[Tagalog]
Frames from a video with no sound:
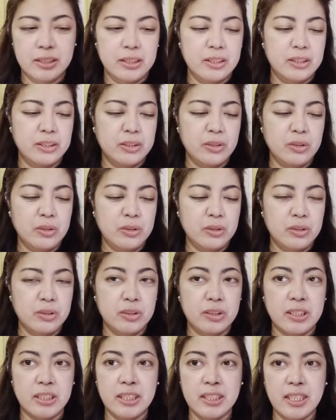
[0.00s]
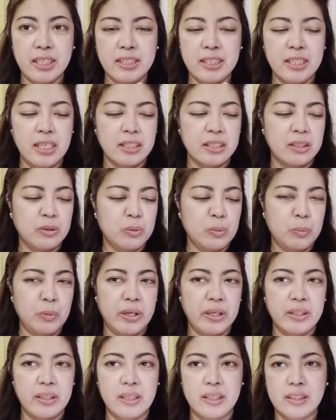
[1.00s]
So, itatry din natin kung
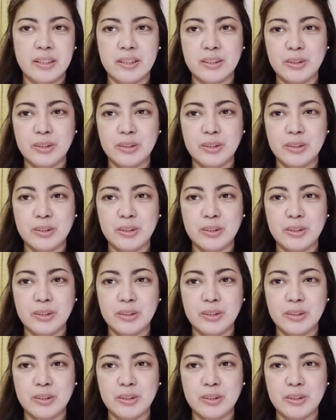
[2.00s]
pwede.